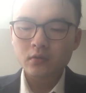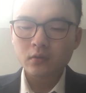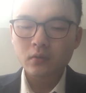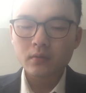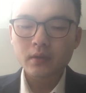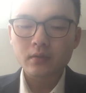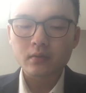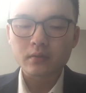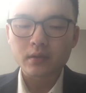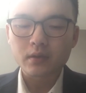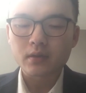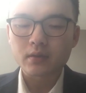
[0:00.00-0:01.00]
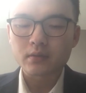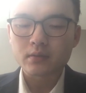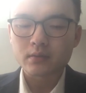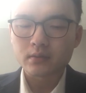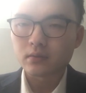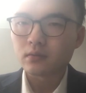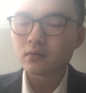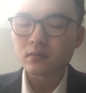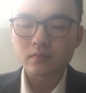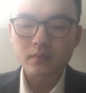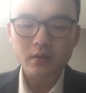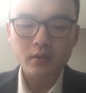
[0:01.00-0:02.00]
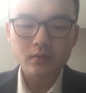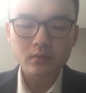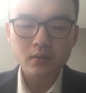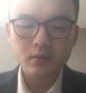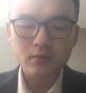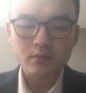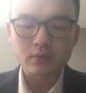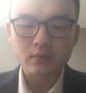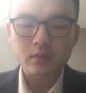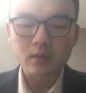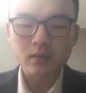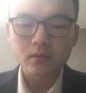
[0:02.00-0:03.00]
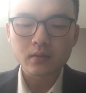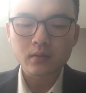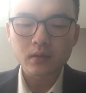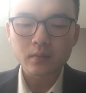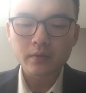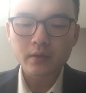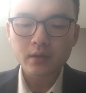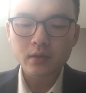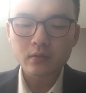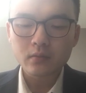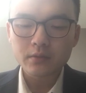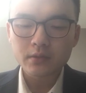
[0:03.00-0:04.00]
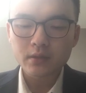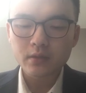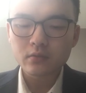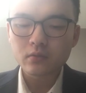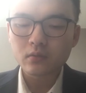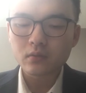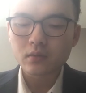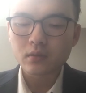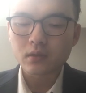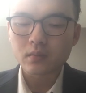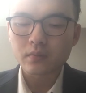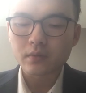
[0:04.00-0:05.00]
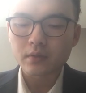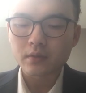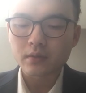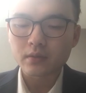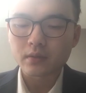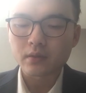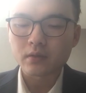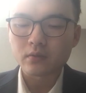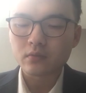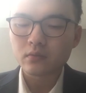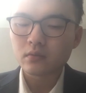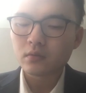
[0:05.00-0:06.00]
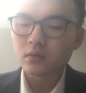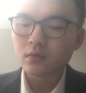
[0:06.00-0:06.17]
当年の2月、バイトダンスはアメリカの自害動画アプリである